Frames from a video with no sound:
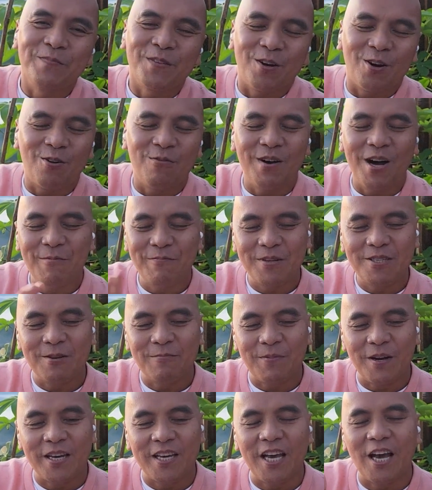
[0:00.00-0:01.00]
O mapa sa
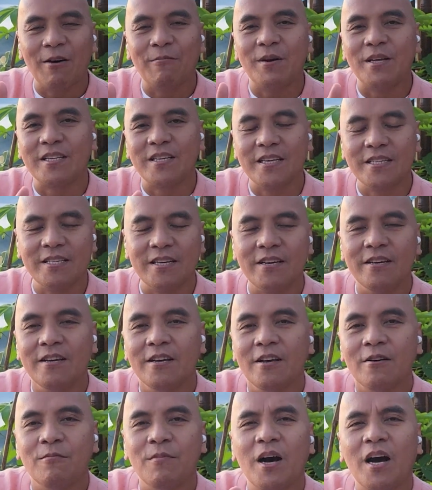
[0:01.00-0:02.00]
pagyaman kasi
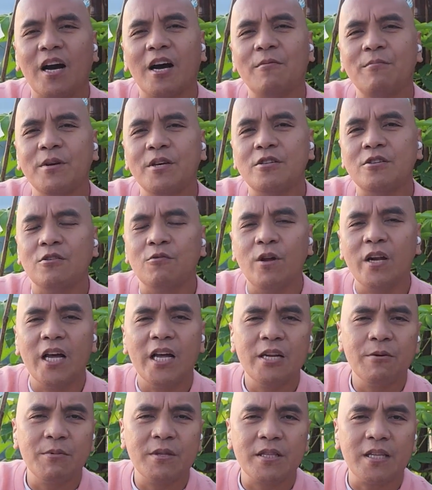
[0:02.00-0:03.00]
mga kabisyo,
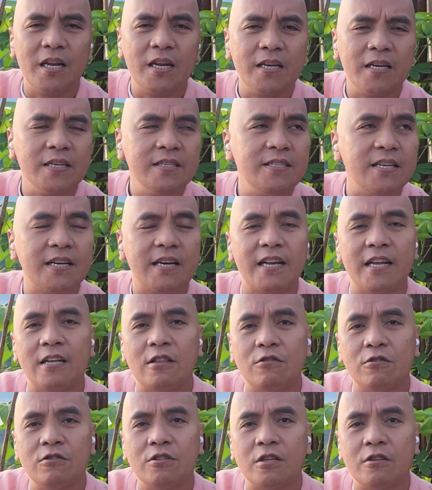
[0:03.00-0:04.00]
wala naman talagang
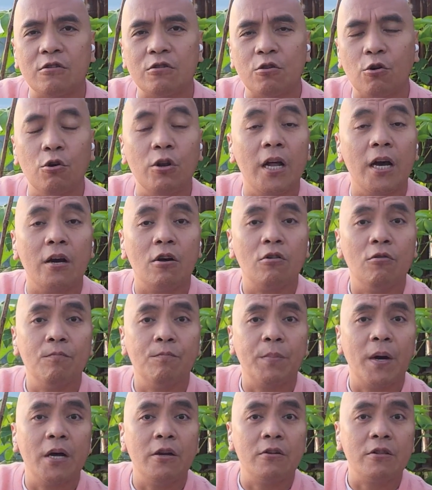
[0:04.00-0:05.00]
sikreto sa totoo lang
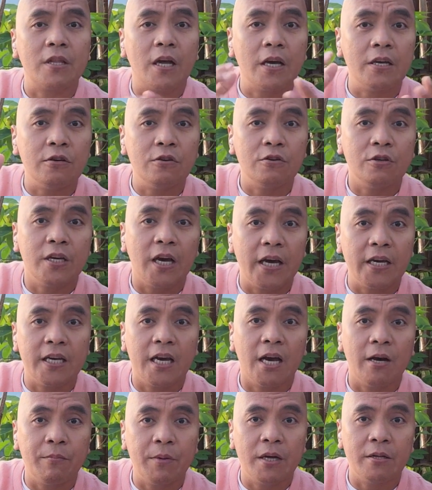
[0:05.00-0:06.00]
kung paano tayo
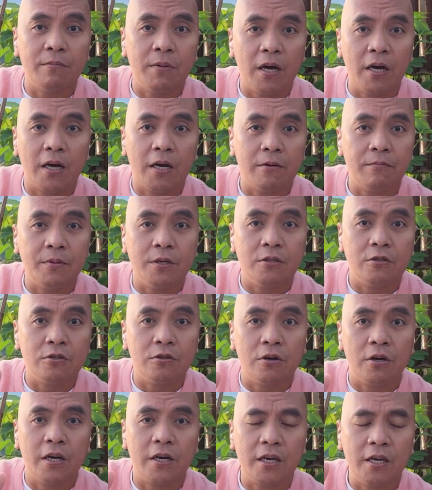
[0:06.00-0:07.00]
yayaman mga
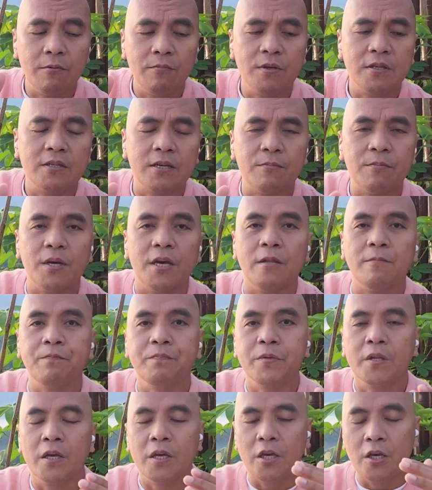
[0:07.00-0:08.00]
kabisyo. Ang ibig sabihin,
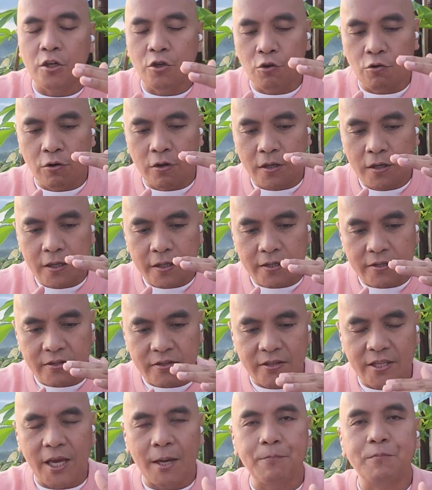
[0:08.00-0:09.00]
yung
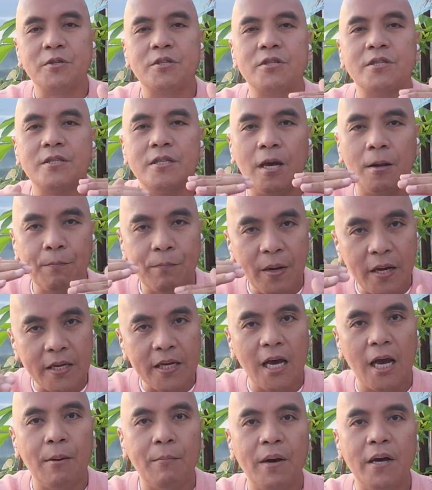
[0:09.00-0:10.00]
steps ng
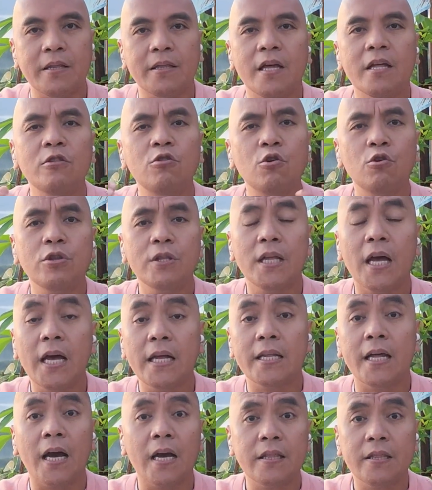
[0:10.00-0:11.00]
pagyaman, nandoon
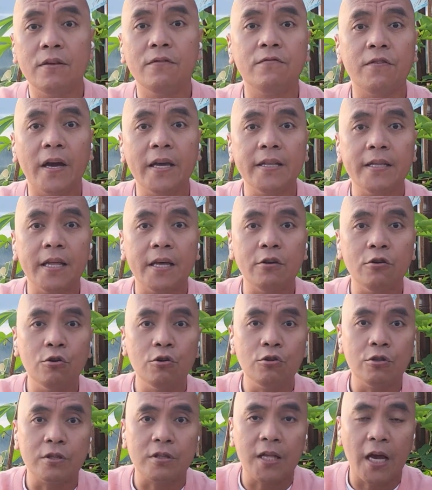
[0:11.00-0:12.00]
na, nakadefine na
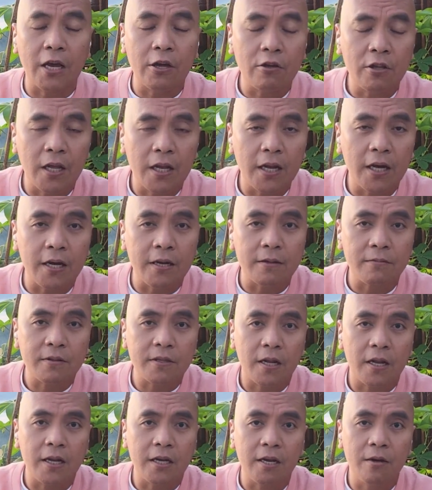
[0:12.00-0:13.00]
yon Tayo na lang ang
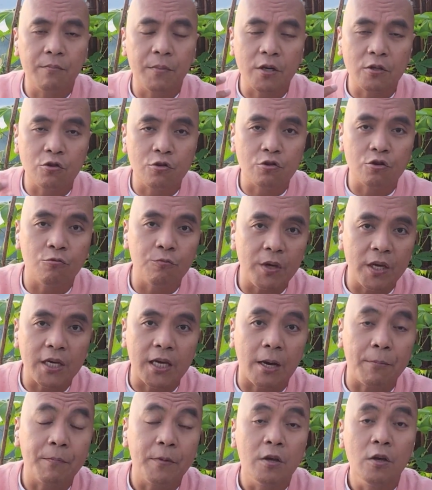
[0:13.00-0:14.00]
talagang
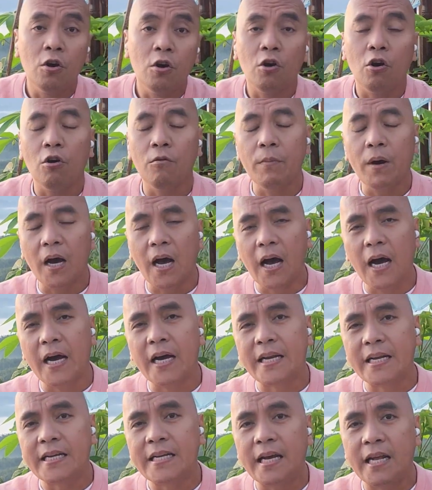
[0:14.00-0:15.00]
magsusumikap o
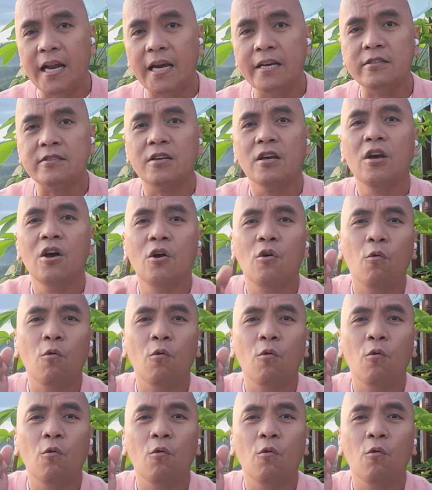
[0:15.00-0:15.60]
makaka-realize.